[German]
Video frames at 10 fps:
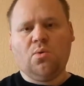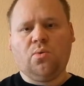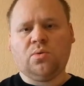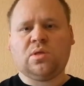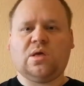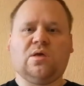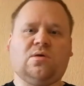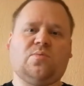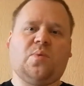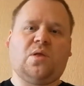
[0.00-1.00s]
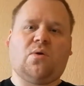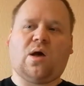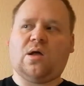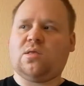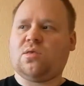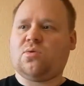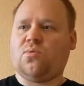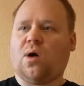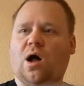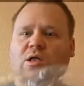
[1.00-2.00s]
Und äh, ich bin auch kein
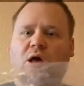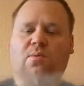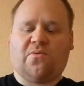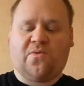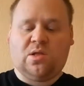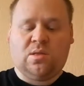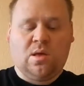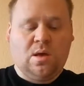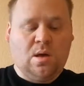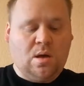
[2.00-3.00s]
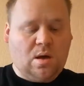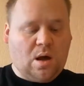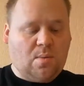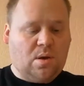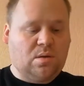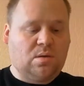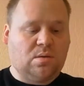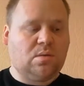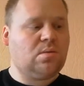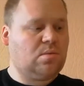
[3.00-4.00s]
so Hardcover-Fan, aber
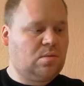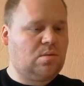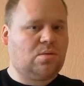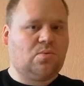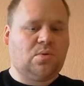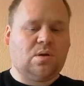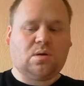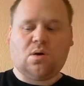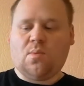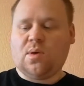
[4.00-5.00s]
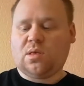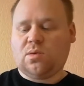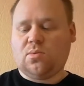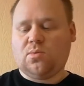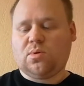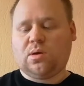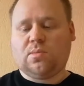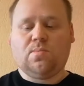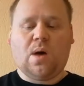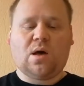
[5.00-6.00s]
so eine Comics so
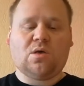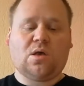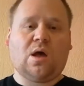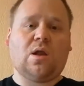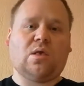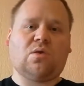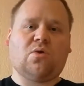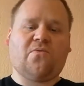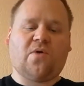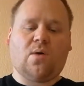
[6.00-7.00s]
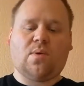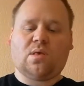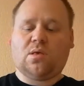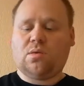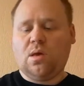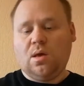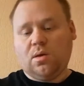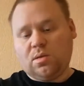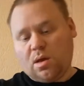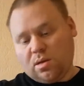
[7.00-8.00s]
mag ich gerne. Also Softcovers, ich,
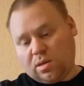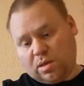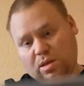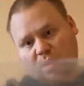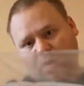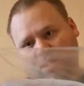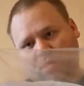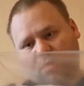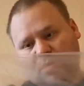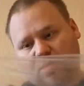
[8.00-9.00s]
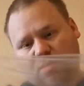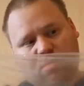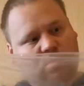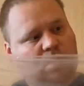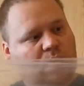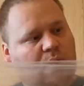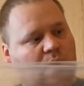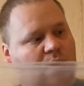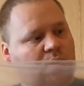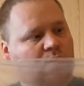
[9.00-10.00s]
na, es ist hier gar nicht, es ist gar
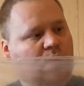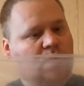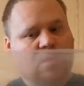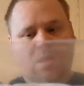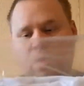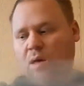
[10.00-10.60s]
kein Dings.